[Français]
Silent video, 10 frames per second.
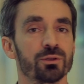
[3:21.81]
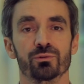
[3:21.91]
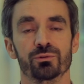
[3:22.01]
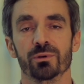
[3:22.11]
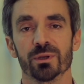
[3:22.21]

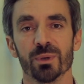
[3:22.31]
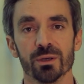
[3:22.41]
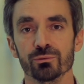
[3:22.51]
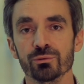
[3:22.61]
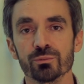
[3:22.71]
Donc il n'y aurait
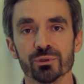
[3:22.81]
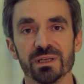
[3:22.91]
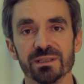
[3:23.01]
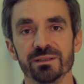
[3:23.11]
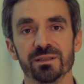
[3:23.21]
pas une
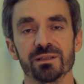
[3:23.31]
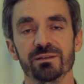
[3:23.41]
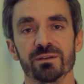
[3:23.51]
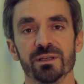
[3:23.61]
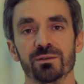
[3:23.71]
modalité
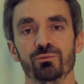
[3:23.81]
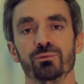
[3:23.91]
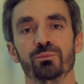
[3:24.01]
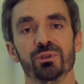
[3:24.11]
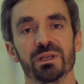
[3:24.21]
d'éveil ou
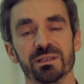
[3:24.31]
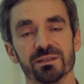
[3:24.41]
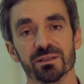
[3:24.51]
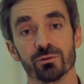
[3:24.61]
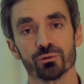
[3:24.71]
une
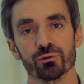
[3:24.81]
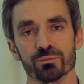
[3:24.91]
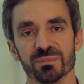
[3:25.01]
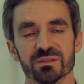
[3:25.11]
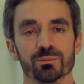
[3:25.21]
modalité
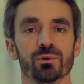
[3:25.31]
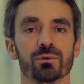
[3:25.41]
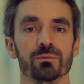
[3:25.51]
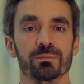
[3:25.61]
d'endormissement,